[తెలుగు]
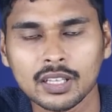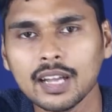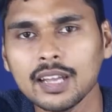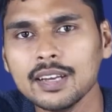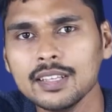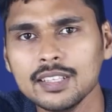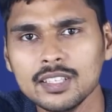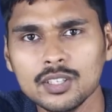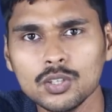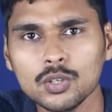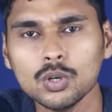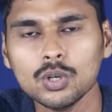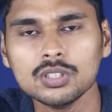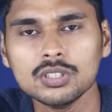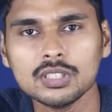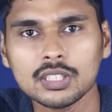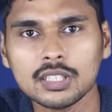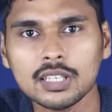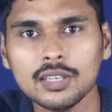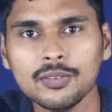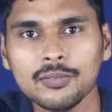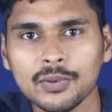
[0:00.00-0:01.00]
కానీ ఈ
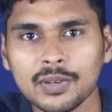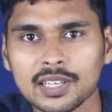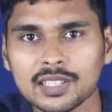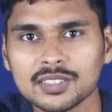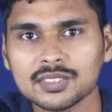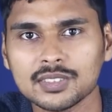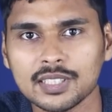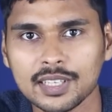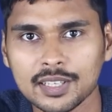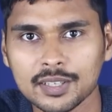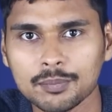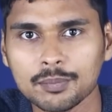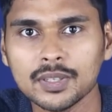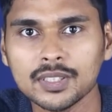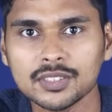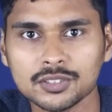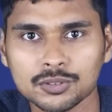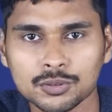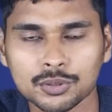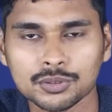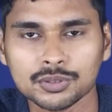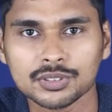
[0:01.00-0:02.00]
రోజుకి వీళ్ళ
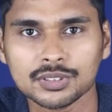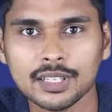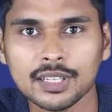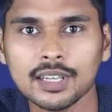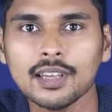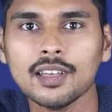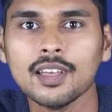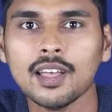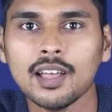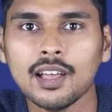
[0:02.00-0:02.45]
స్టేట్మెంట్స్ చూస్తే